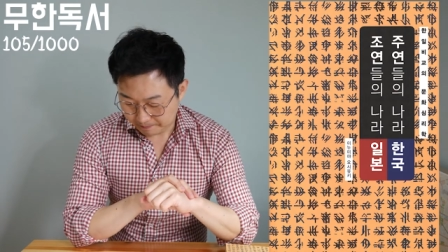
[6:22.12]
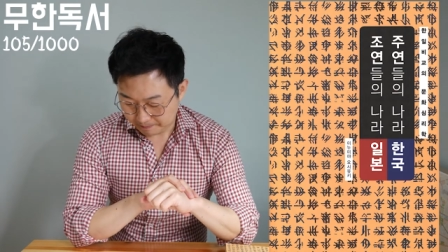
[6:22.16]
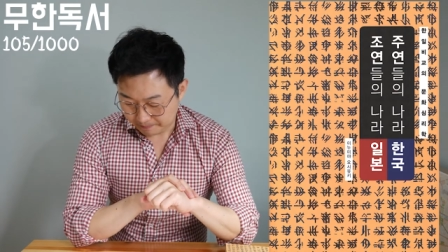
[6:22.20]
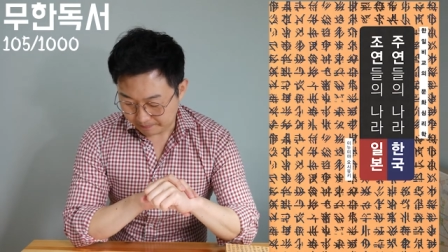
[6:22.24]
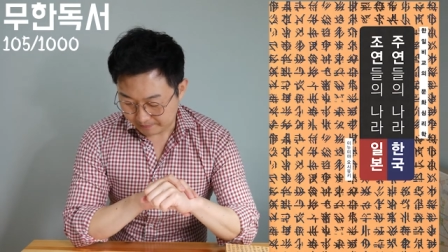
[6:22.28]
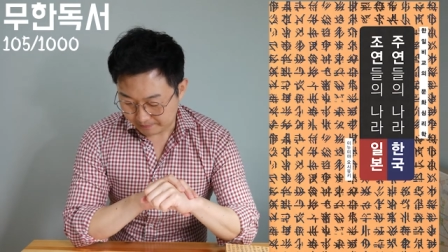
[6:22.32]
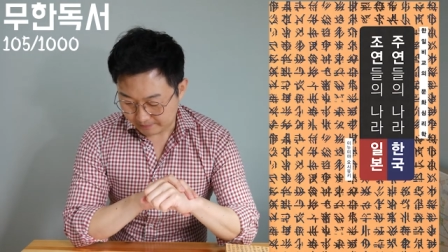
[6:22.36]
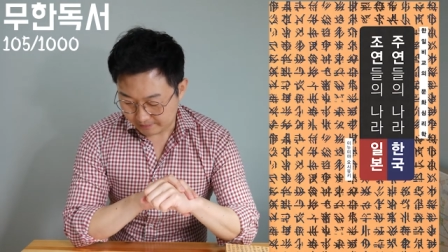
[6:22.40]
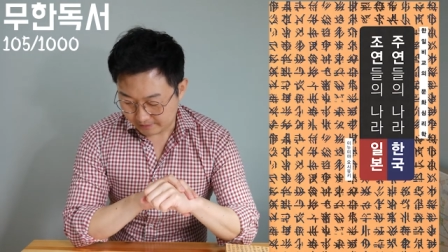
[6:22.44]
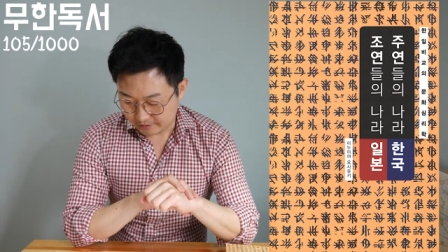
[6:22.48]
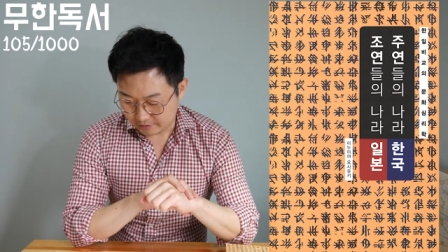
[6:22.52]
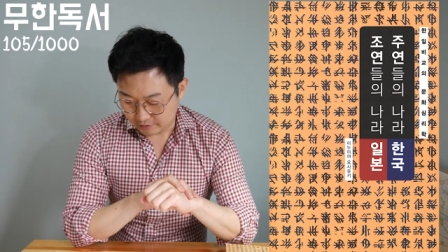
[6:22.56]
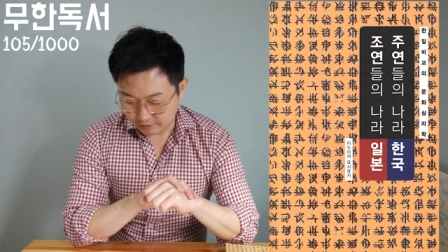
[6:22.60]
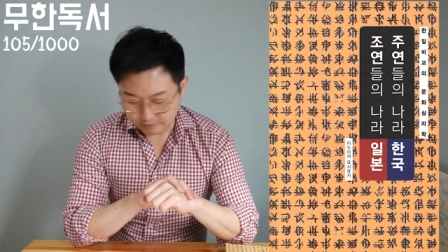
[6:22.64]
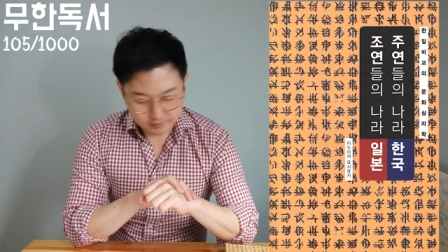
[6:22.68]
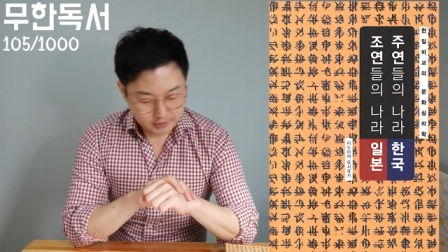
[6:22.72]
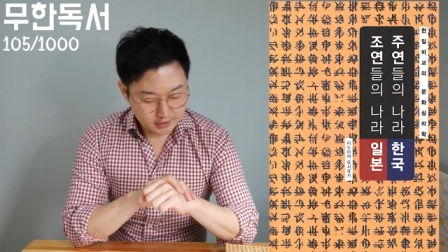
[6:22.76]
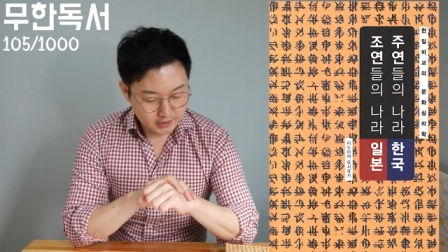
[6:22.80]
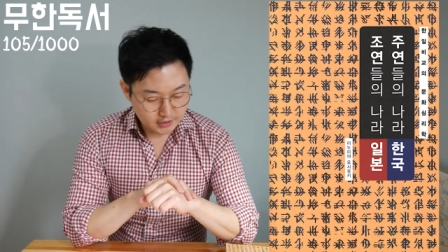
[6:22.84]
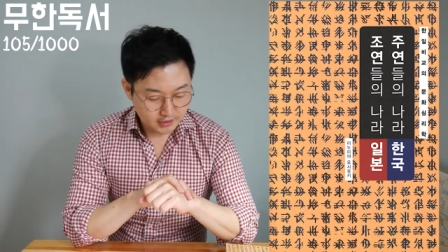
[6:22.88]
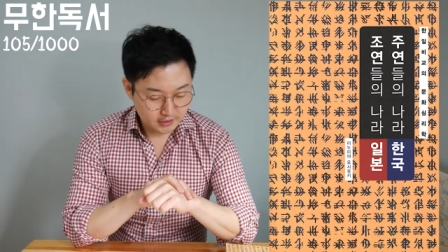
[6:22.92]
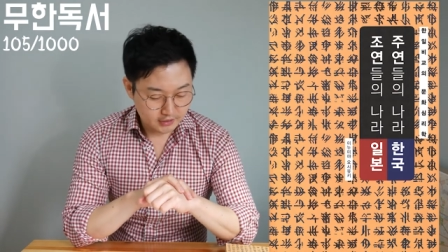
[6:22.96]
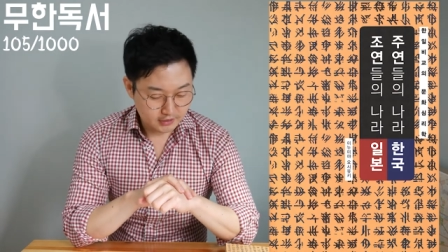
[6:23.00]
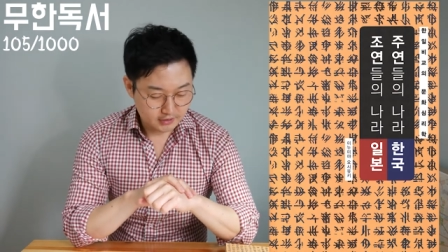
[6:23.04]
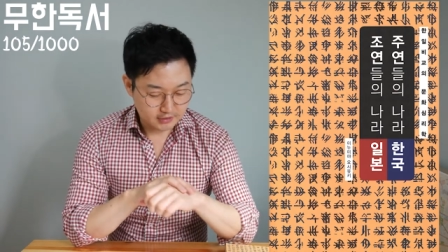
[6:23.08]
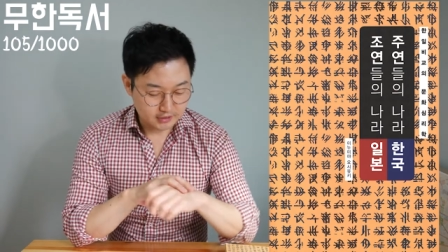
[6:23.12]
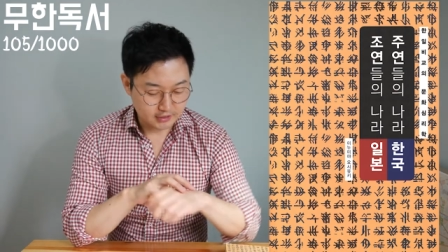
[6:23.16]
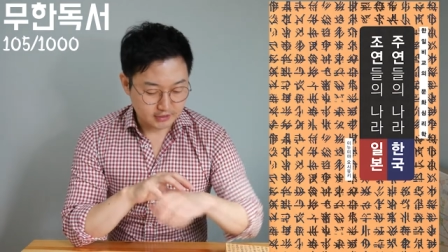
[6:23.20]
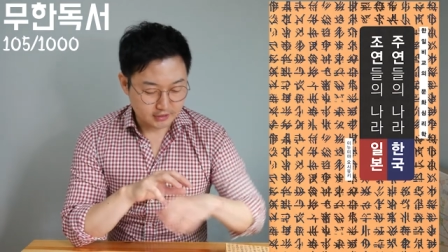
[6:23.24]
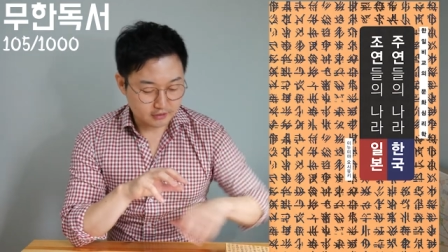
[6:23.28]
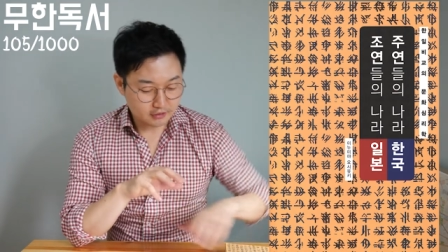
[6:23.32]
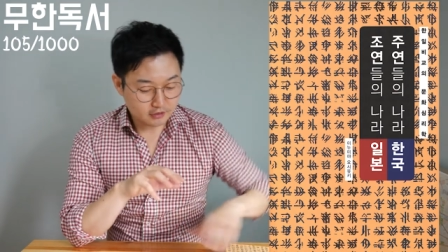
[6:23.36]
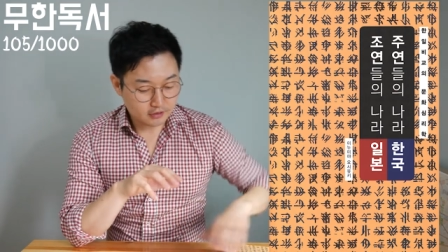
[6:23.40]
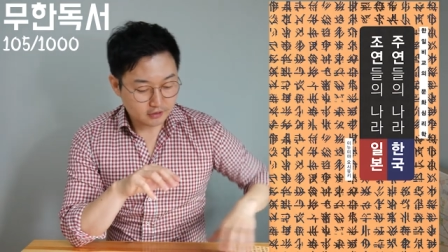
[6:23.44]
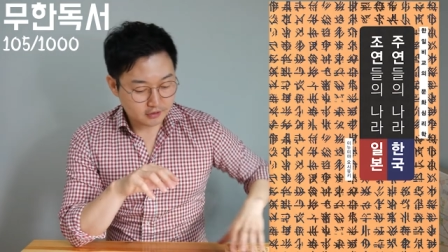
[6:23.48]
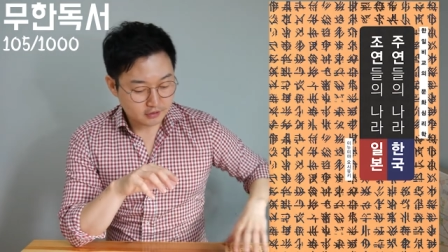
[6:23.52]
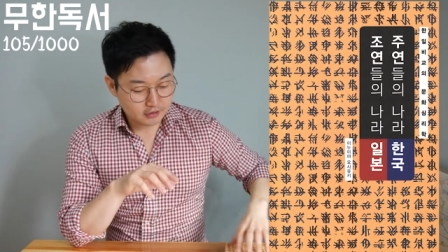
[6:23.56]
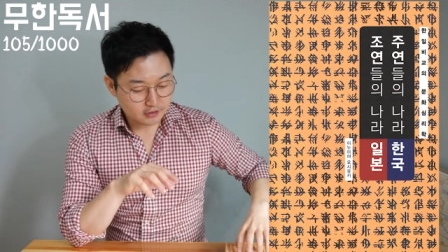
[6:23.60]
음, 정말 이제
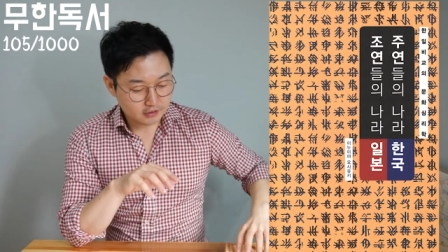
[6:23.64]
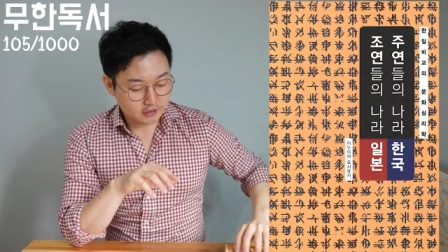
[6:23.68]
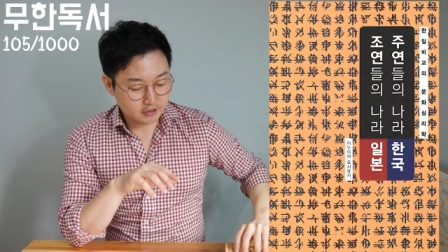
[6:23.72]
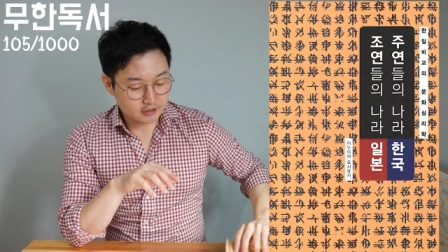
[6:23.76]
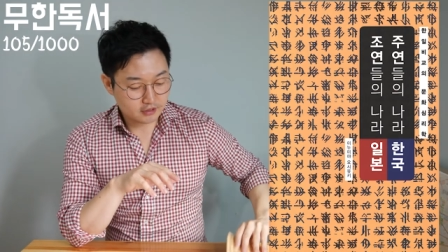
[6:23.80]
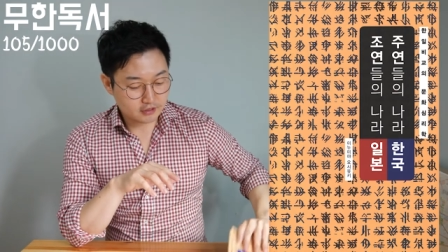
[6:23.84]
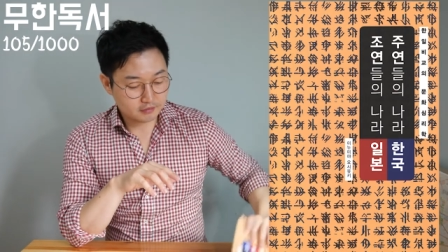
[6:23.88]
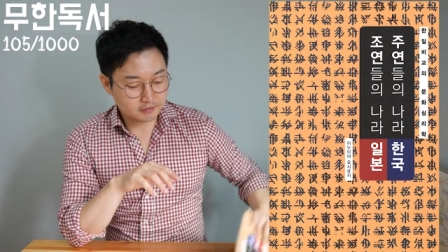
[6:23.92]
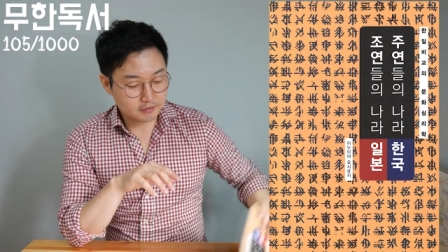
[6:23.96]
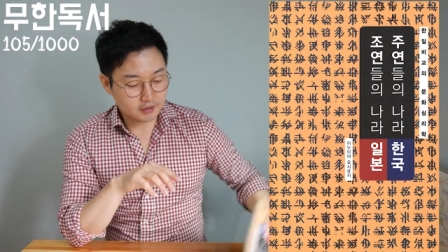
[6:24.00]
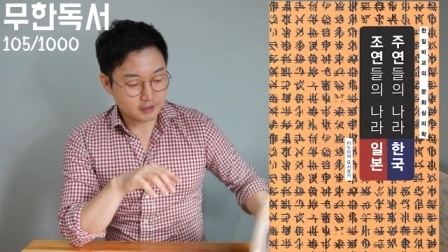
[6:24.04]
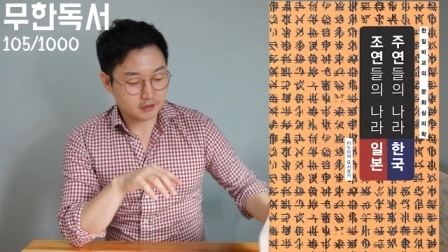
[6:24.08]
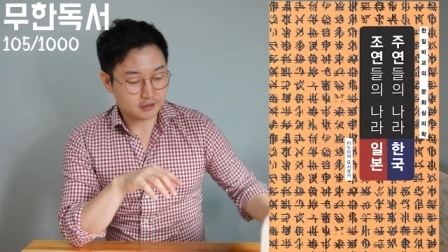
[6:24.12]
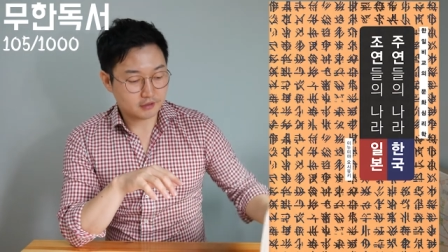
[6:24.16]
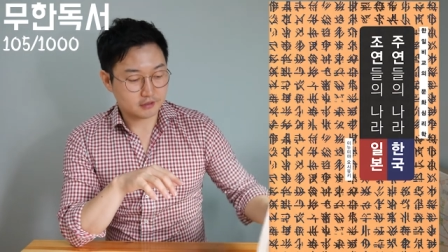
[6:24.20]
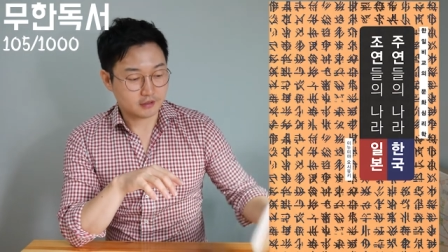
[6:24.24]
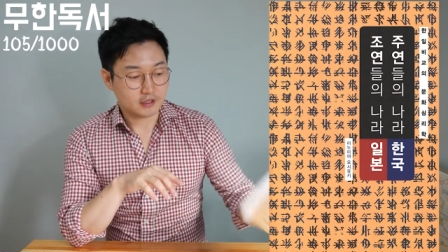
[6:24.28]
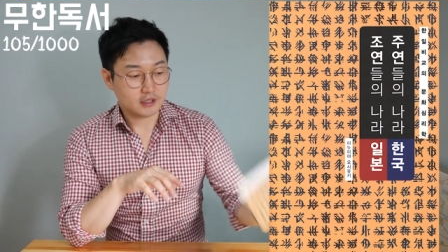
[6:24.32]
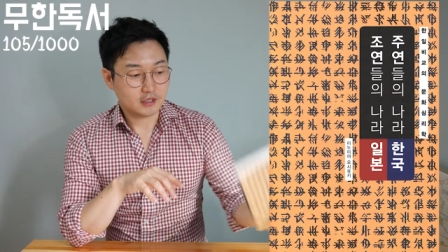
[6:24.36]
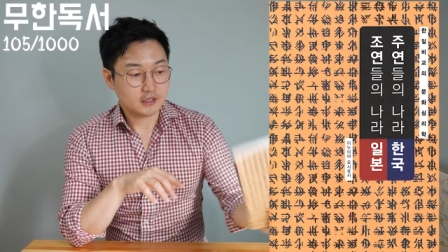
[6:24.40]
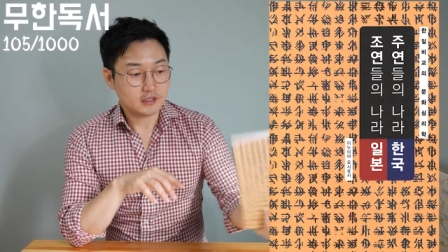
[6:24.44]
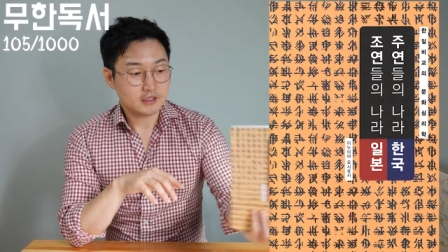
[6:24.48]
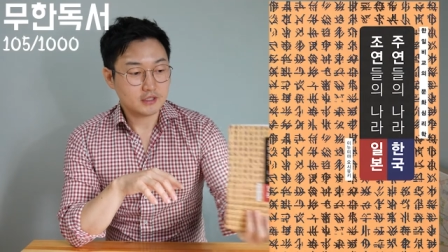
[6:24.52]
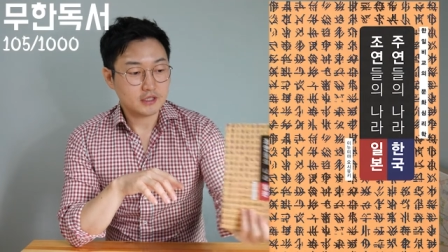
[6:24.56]
이걸 읽으면